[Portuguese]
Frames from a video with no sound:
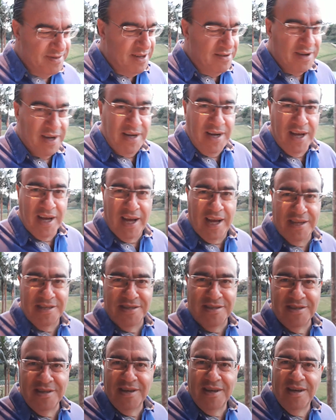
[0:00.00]
Verdade.
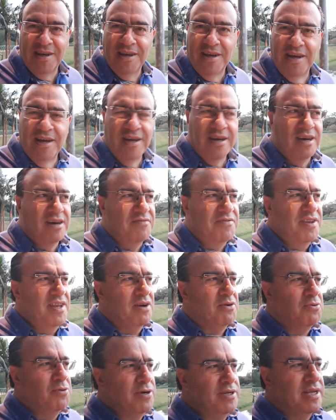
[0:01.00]
A vida é
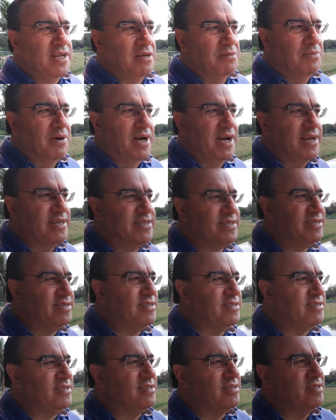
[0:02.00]
curta
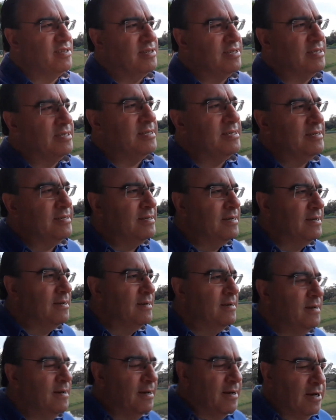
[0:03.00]
demais.
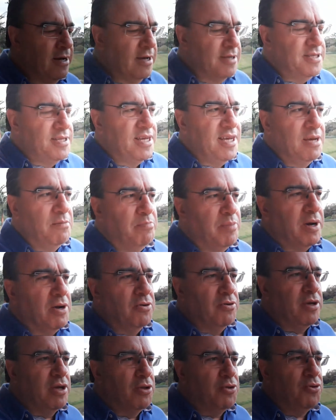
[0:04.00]
Você
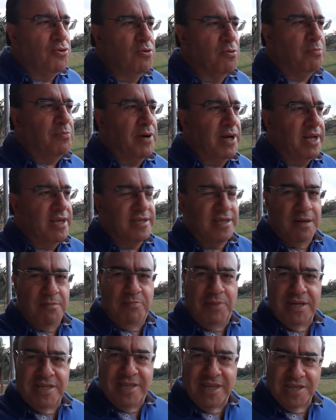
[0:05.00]
reparou que tudo parece que é
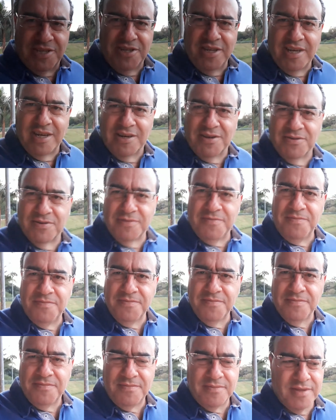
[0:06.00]
passageiro?
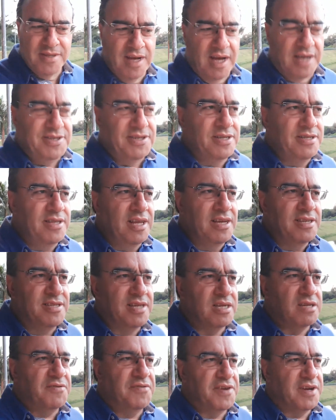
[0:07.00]
a gente tem que
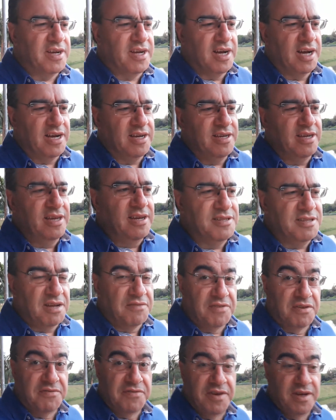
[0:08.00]
certificar que está
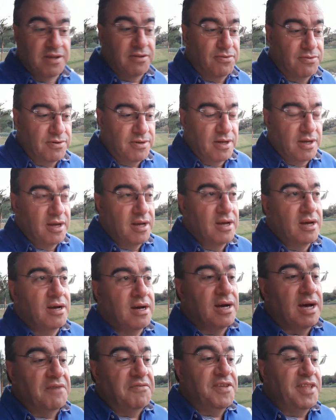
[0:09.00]
vivendo
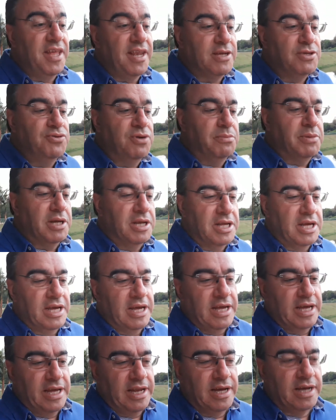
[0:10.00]
a vida da sua
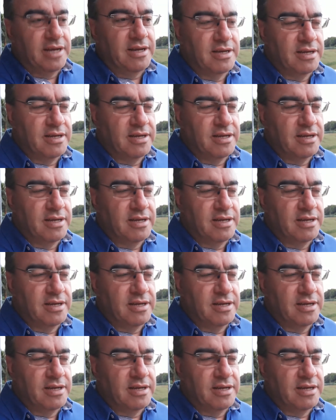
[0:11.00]
maneira.